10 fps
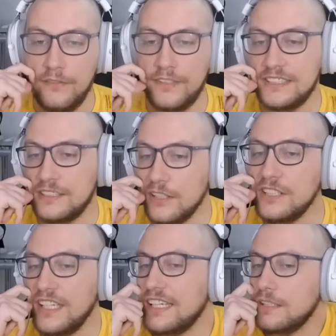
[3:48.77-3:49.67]
Więc to,
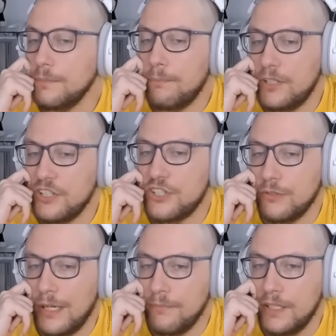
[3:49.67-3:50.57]
co ja sobie
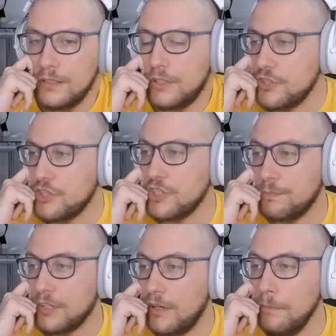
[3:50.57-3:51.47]
policzyłem dość
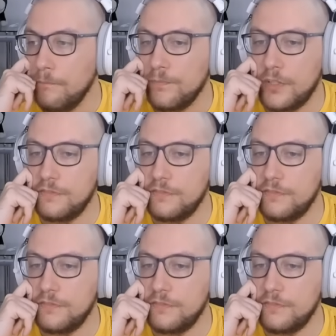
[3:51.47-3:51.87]
szybko,